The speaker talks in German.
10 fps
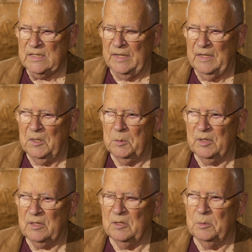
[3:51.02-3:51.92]
dann
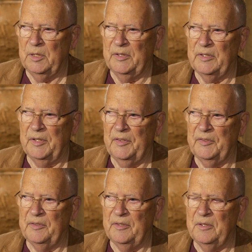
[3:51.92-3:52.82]
aber, glaube ich,
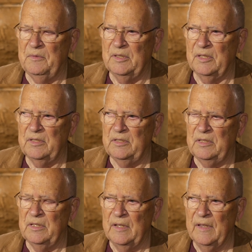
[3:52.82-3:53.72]
setzte sich wieder
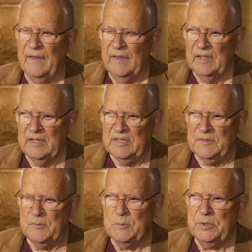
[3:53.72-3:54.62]
die,
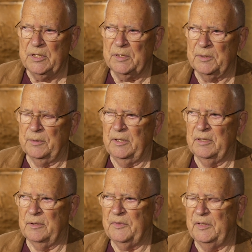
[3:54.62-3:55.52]
die Wut
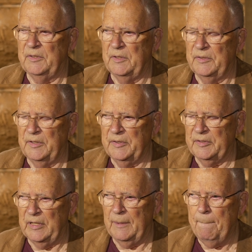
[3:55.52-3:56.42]
durch auf dieses
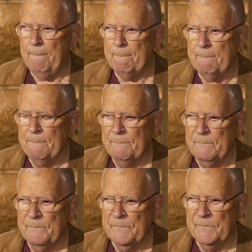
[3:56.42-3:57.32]
System.
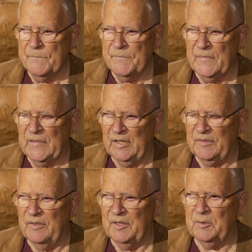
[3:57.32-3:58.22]

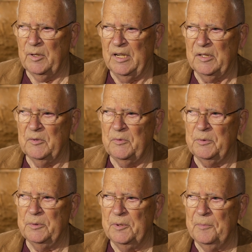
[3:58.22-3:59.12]
Es war so ein
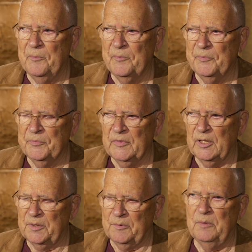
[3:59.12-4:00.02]
Gefühl,
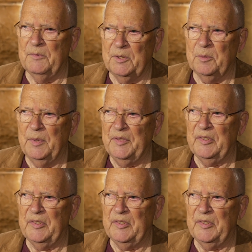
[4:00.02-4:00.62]
das wollen wir doch mal